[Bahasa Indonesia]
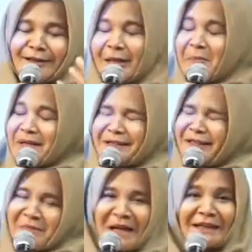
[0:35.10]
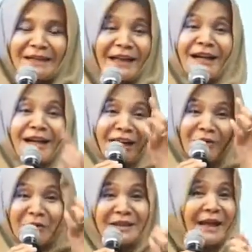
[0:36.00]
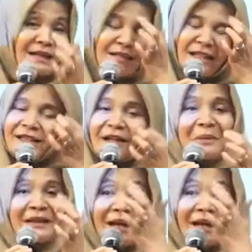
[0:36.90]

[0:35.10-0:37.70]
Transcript: saya seneng banget karena kerut saya di sekitar